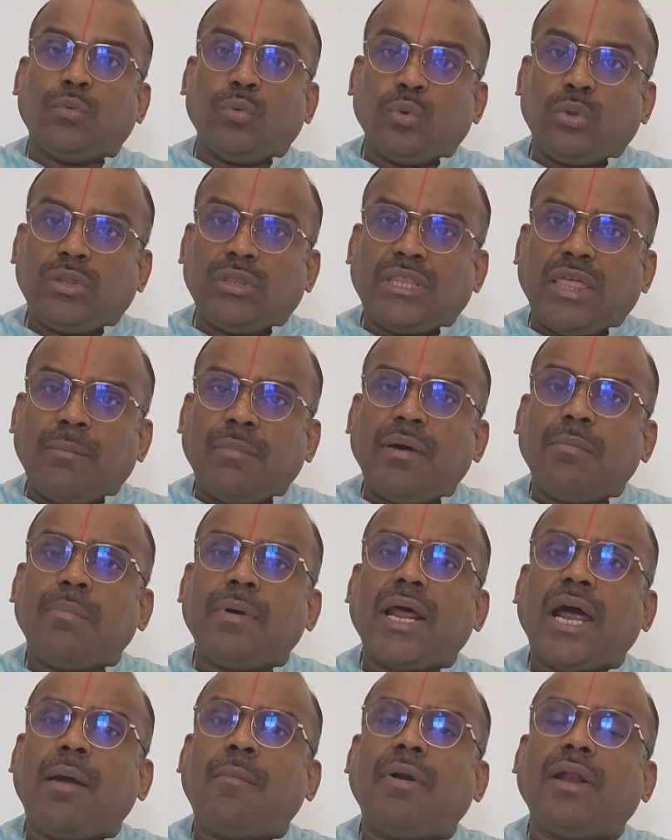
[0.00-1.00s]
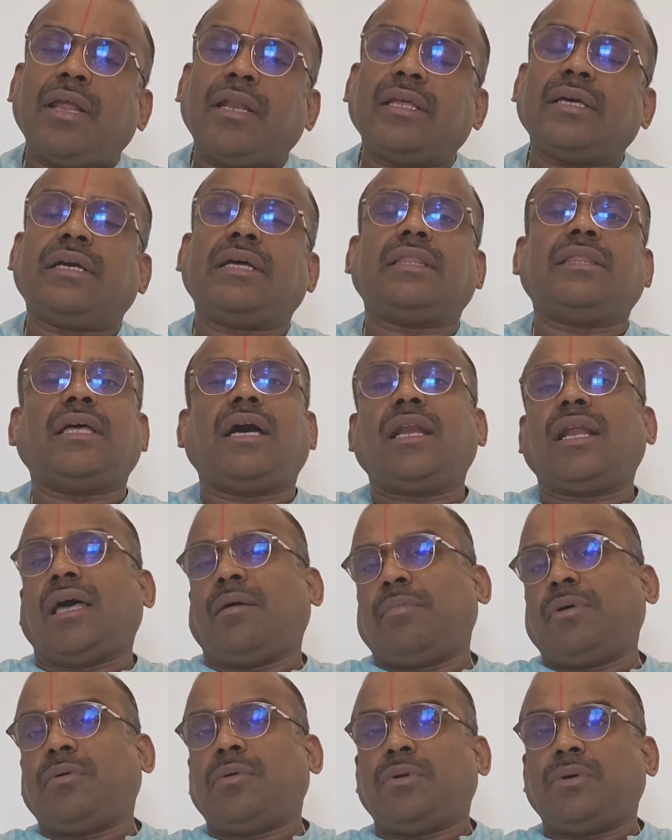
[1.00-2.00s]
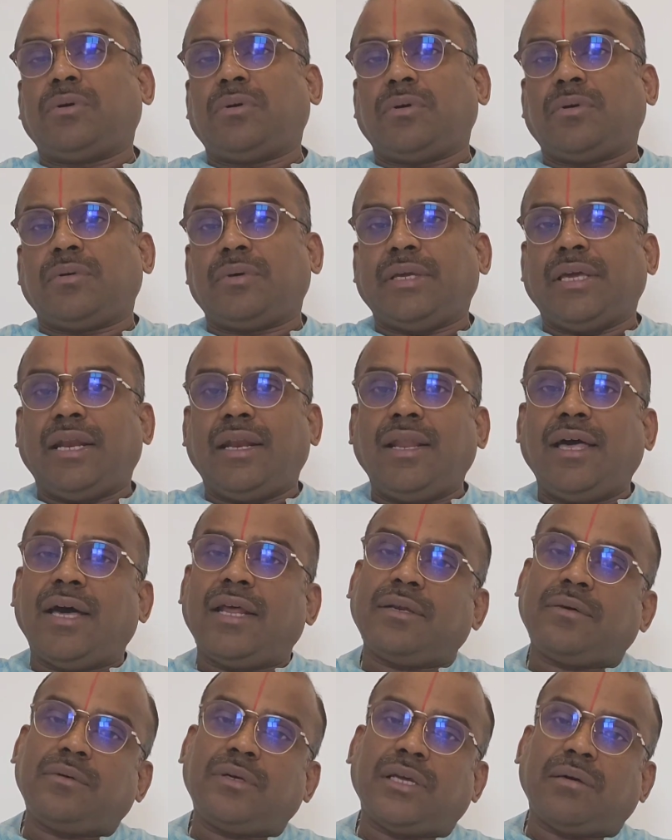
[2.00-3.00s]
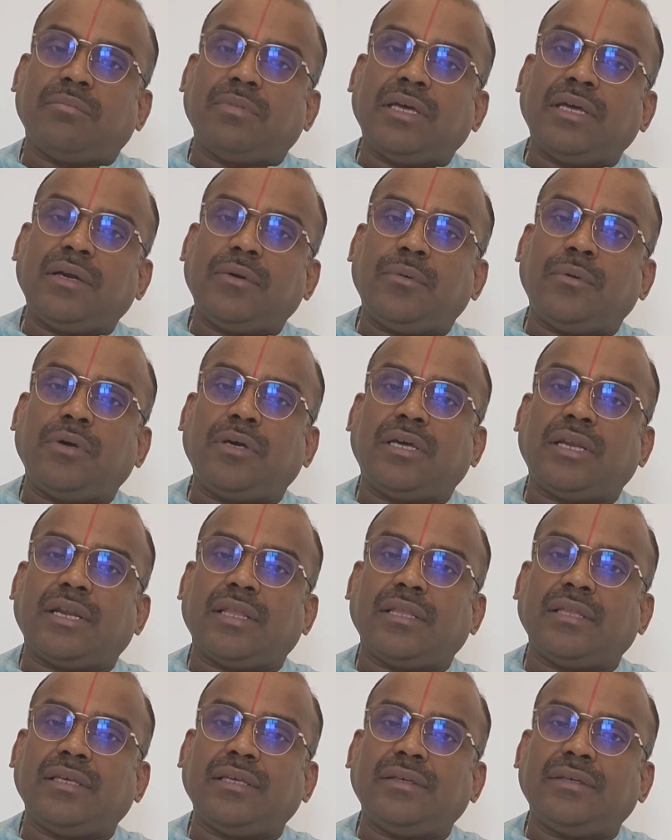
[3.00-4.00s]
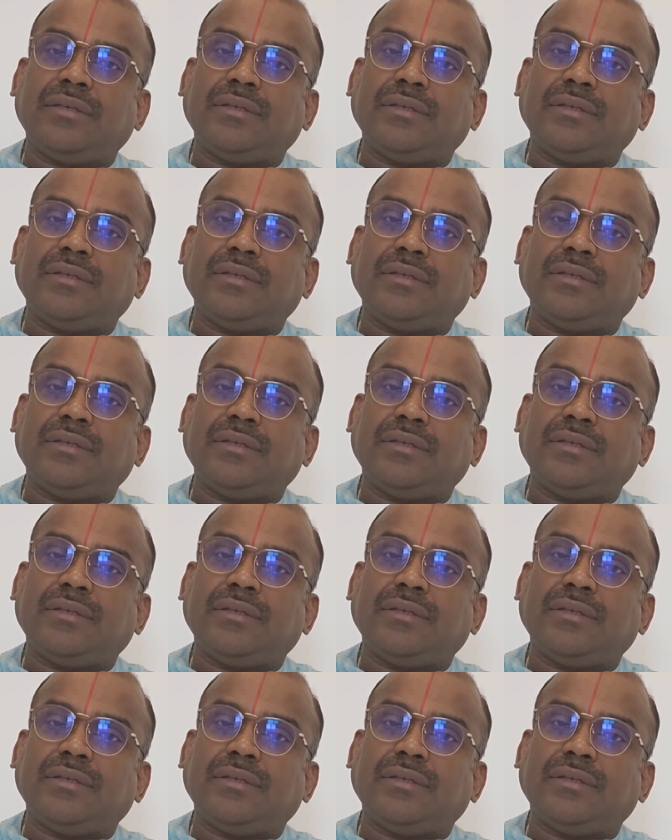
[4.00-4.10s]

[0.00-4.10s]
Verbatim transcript: உத்தம பிராமணனுக்கு தான் நம்ம கொடுக்கணும் எல்லாருக்கும் நம்ம கொடுக்கறது